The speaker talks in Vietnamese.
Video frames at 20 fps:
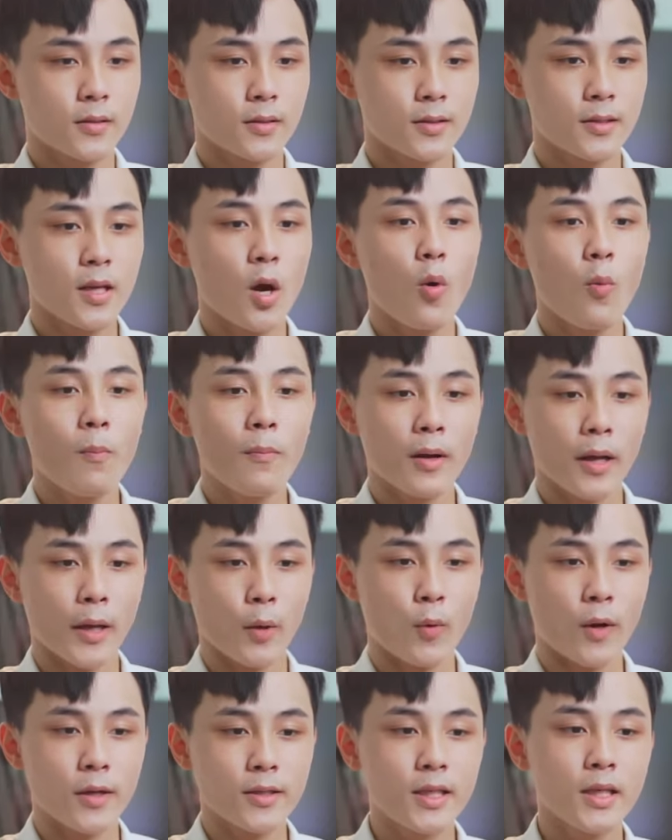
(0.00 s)
Sau mà cái
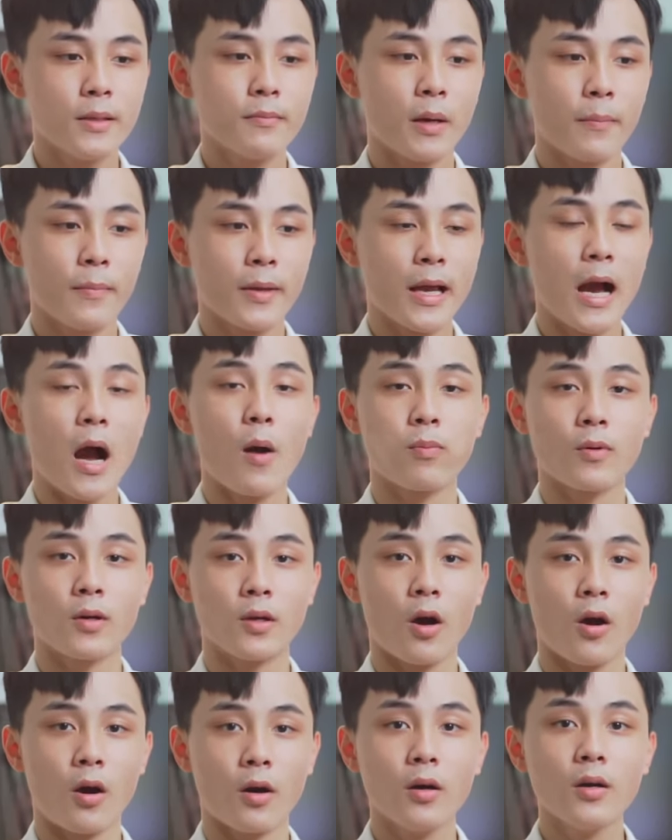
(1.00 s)
quá trình mà mình học ở
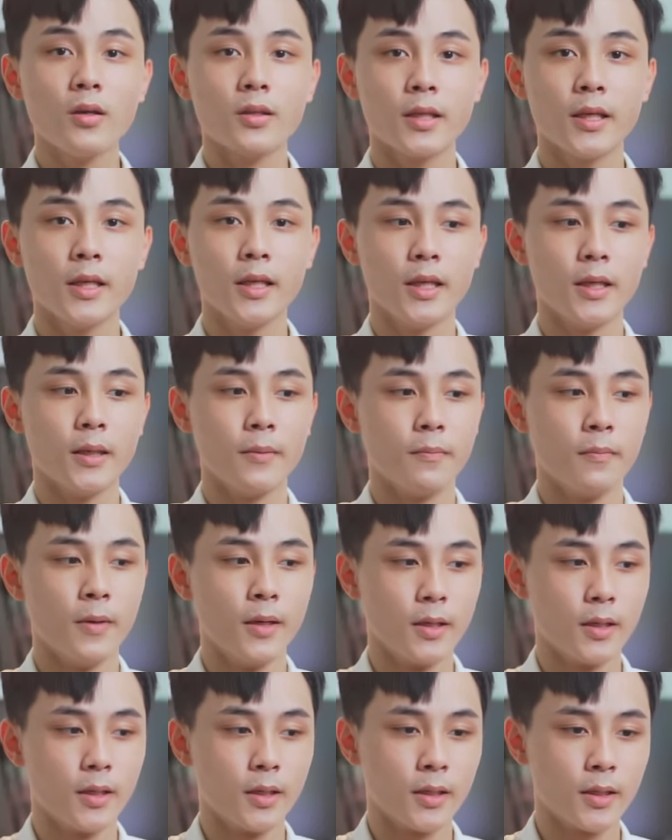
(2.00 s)
đó thì
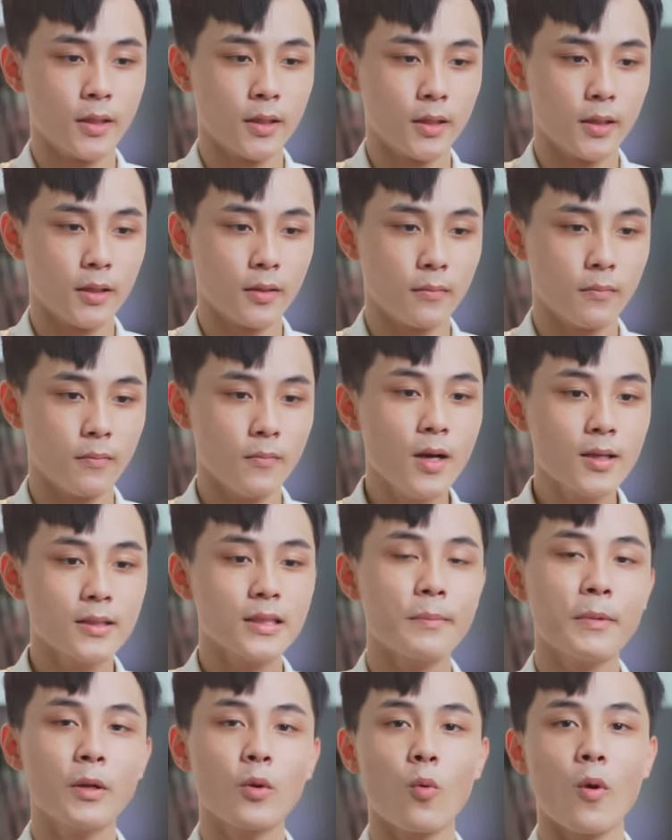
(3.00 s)
mình bước
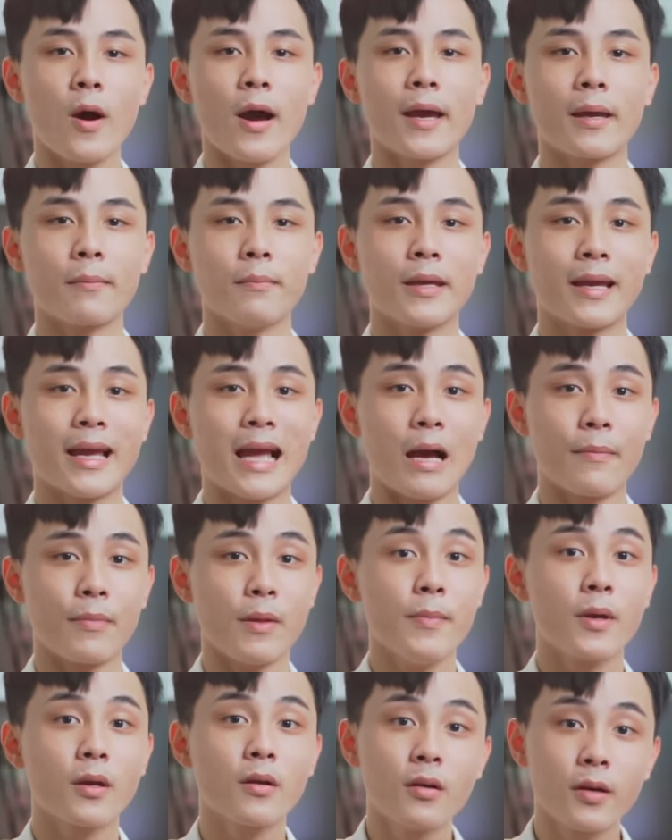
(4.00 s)
ra bên ngoài, mình cảm
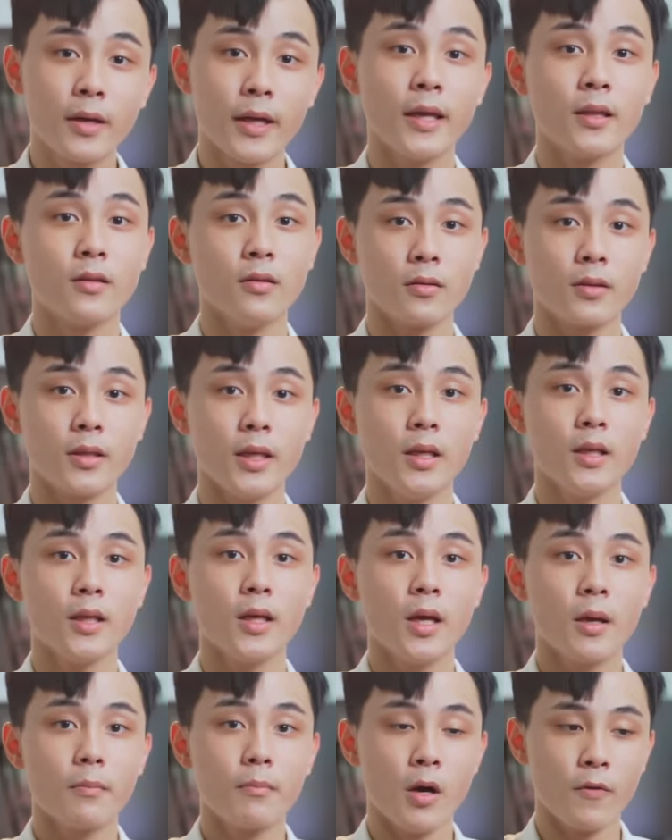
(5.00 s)
thấy mình cực kỳ tự tin.
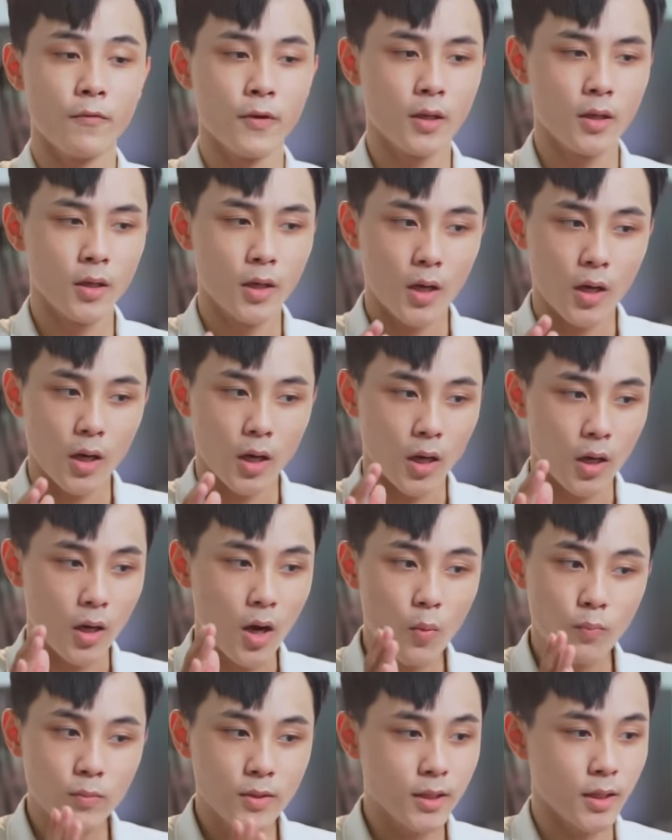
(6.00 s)
Bởi vì
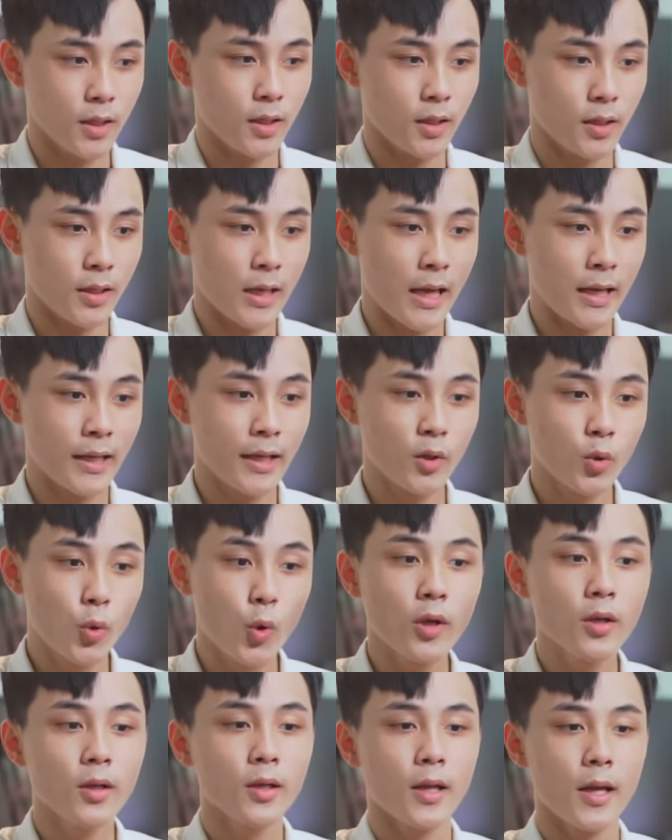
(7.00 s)
không chỉ là lý
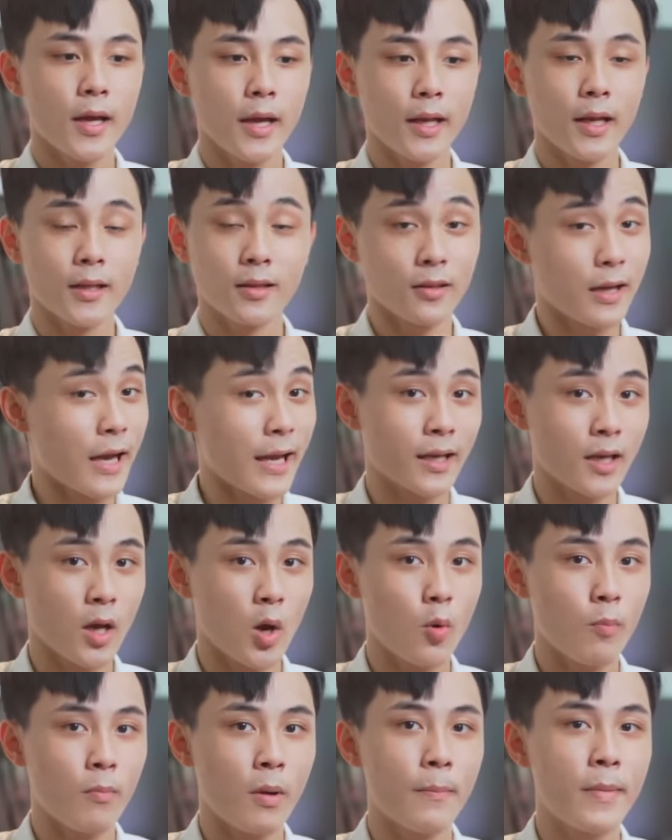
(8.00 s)
thuyết hay là thực hành
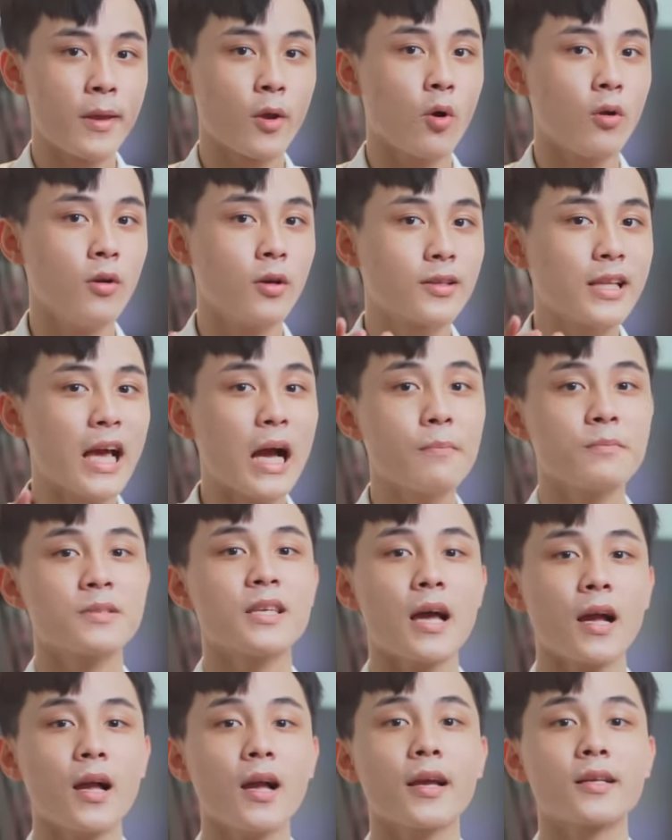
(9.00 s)
đâu, mà mình còn được tham
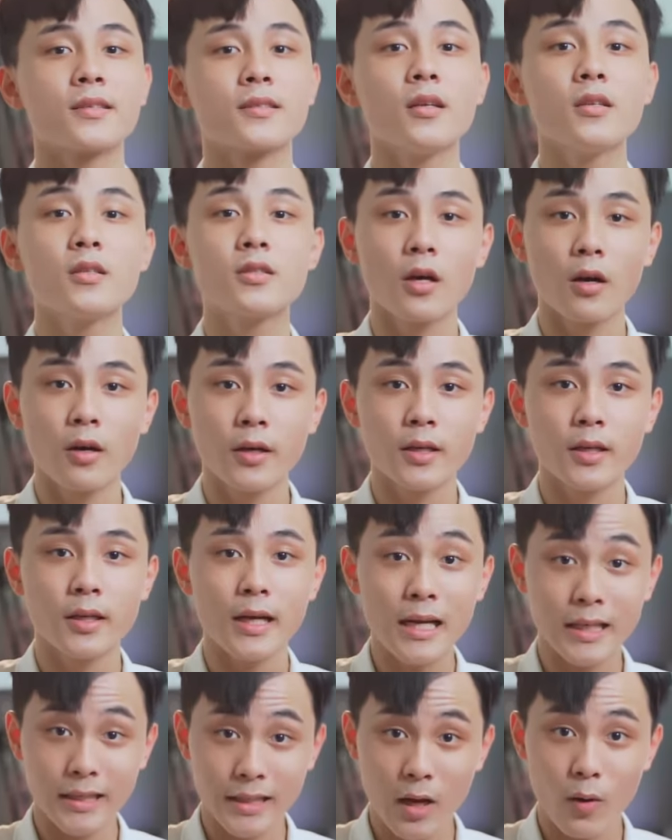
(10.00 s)
gia các cái sân chơi
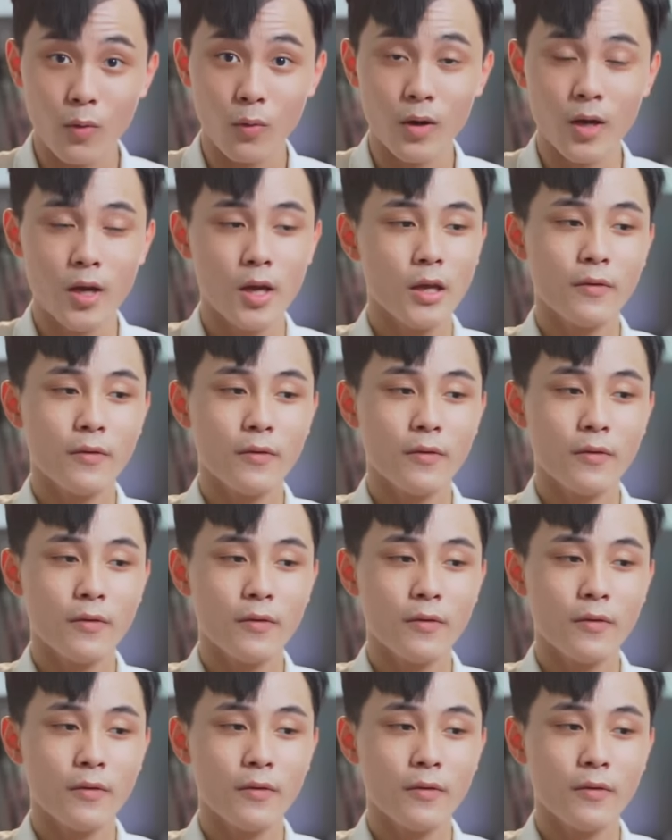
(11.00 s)
khác nhau.